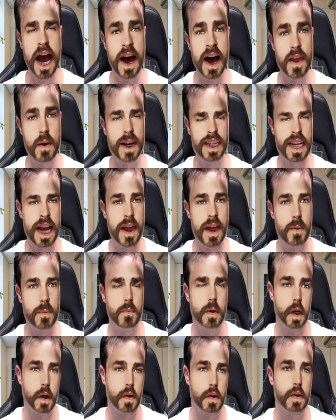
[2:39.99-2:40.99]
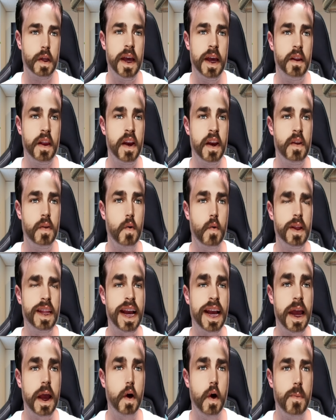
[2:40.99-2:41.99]
Además, bueno, eh, teniendo en
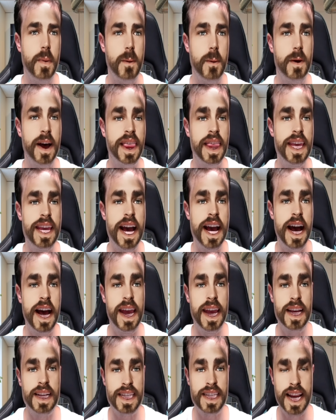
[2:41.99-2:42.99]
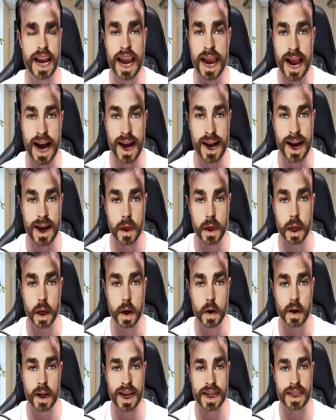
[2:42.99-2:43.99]
cuenta que copa vacía es la
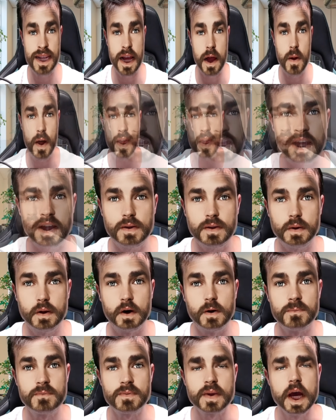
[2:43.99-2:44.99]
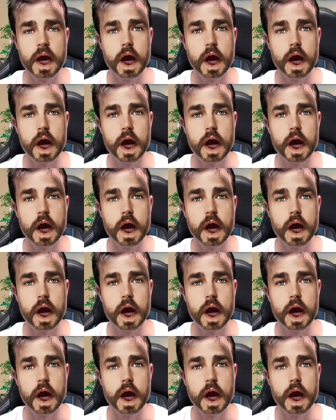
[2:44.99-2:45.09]
canción que ha estado haciendo